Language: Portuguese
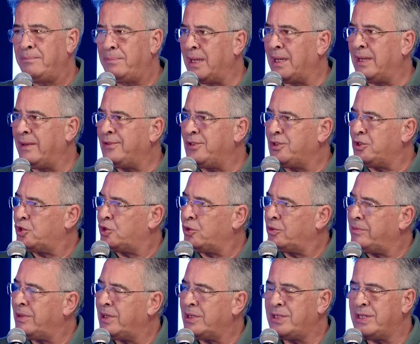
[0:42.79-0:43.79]
palavra de
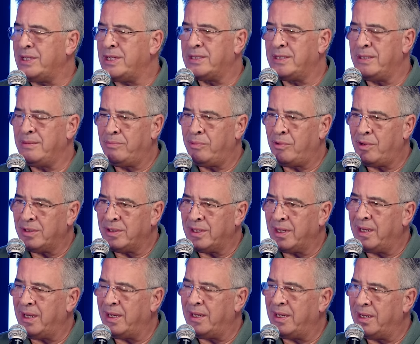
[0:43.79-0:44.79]
João Batista: importa
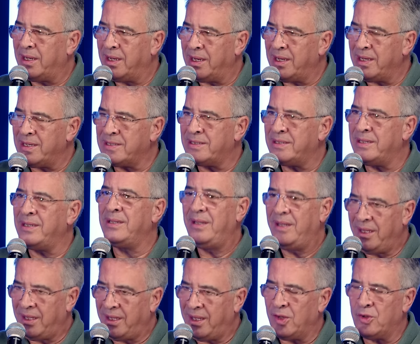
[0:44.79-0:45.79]
que ele cresça
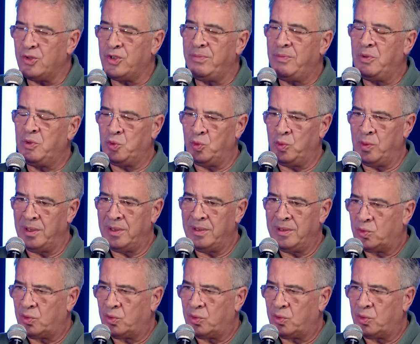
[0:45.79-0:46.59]
e que eu diminua.